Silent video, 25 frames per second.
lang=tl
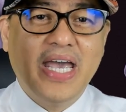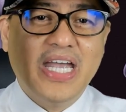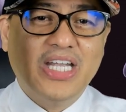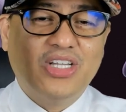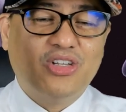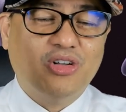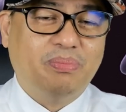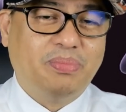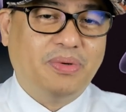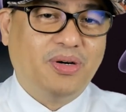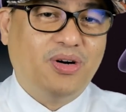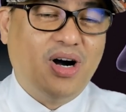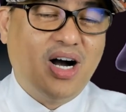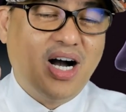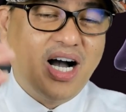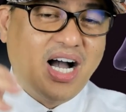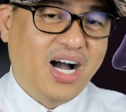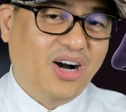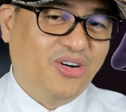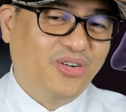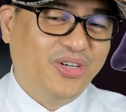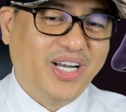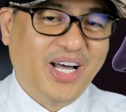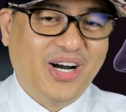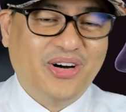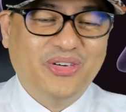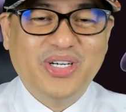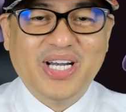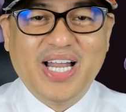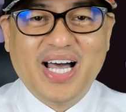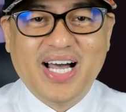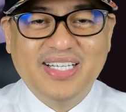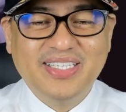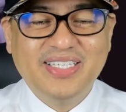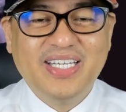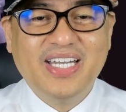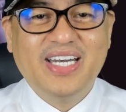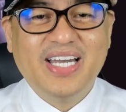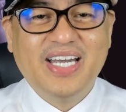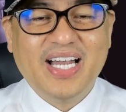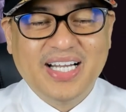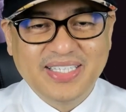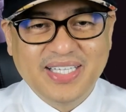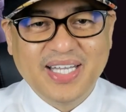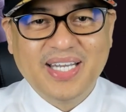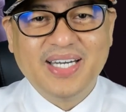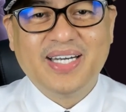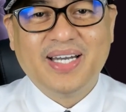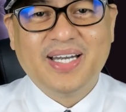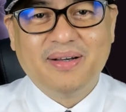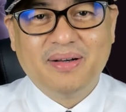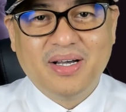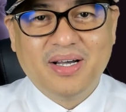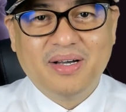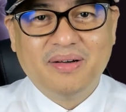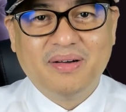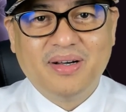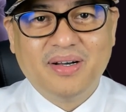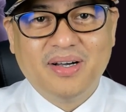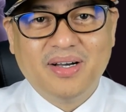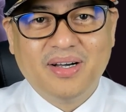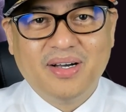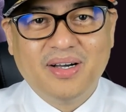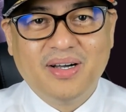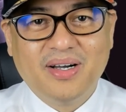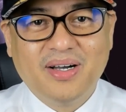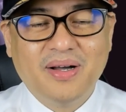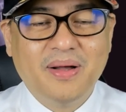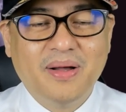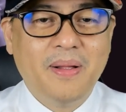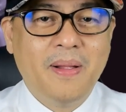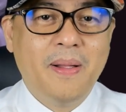Ito po ang kauna-unahan din natin na uh,